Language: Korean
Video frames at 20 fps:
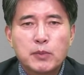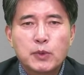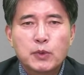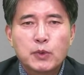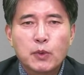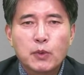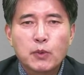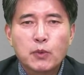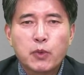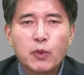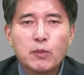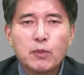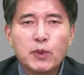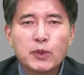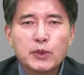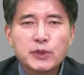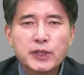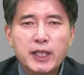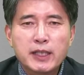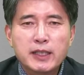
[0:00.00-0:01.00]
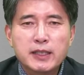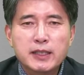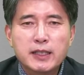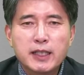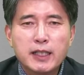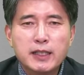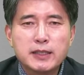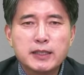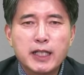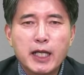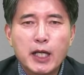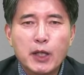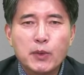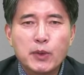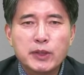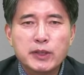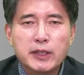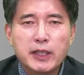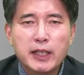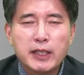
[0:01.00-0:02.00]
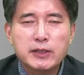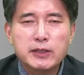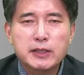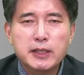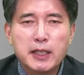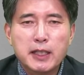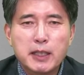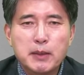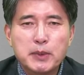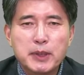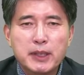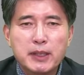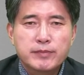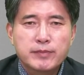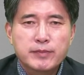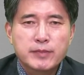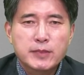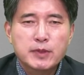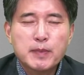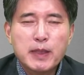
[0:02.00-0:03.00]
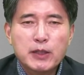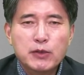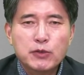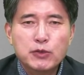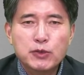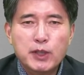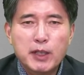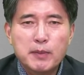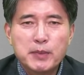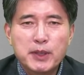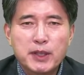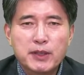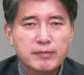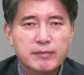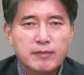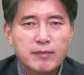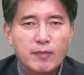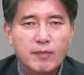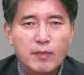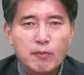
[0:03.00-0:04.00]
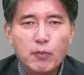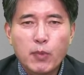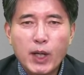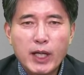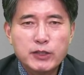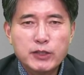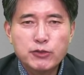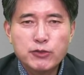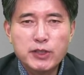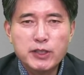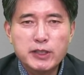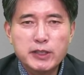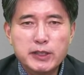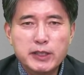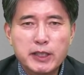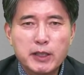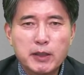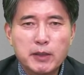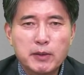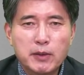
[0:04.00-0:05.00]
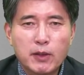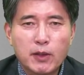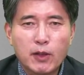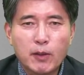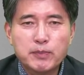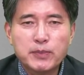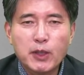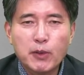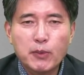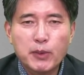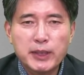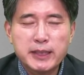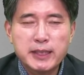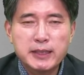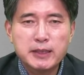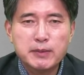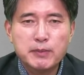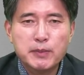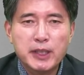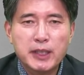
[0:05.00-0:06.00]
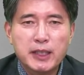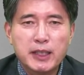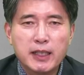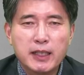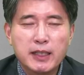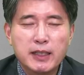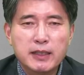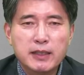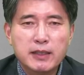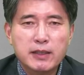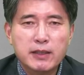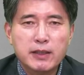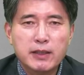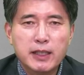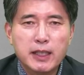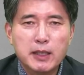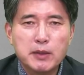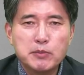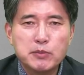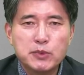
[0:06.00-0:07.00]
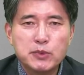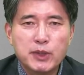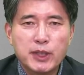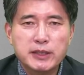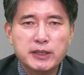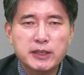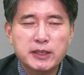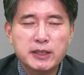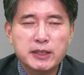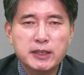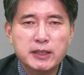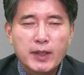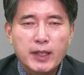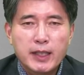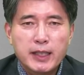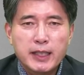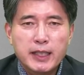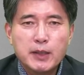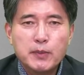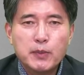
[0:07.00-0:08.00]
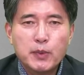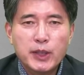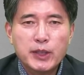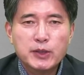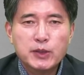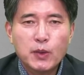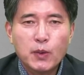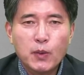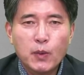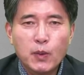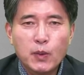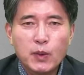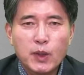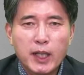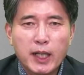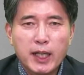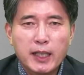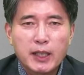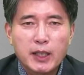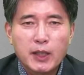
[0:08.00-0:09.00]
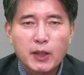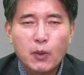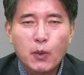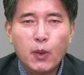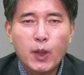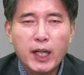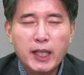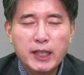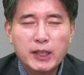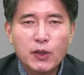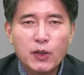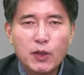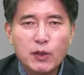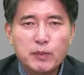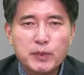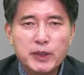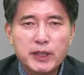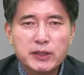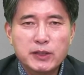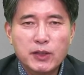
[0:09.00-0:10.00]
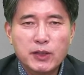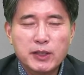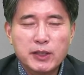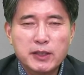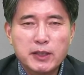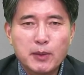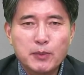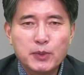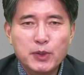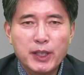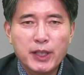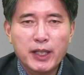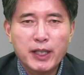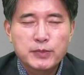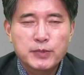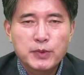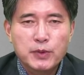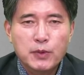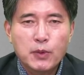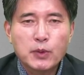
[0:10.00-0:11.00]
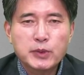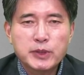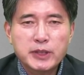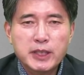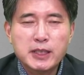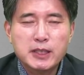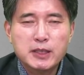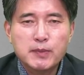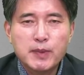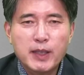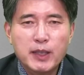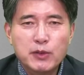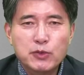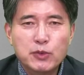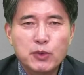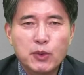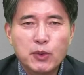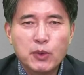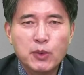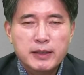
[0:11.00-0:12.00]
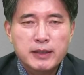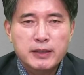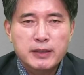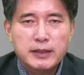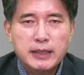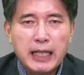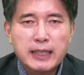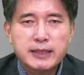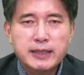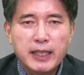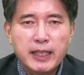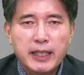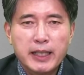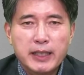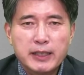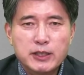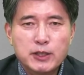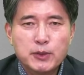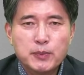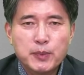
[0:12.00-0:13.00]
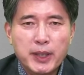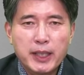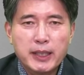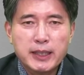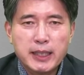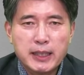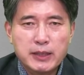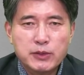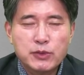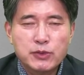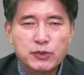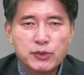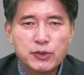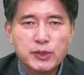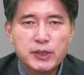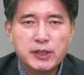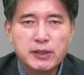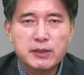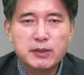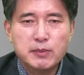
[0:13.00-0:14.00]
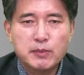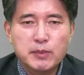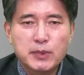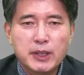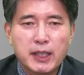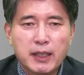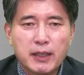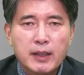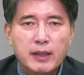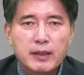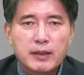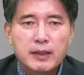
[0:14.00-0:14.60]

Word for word: 보통 공무원이라든가 은행원을 하던 사람이 그만두고 나면 뭐 할 수 있는 일이 없다고 하지 않습니까? 그런데 임문환 씨는 일본에서 온갖 고학 경험이 있었기 때문에 공직을 그만두고 장사에 쉽게 나설 수 있었습니다.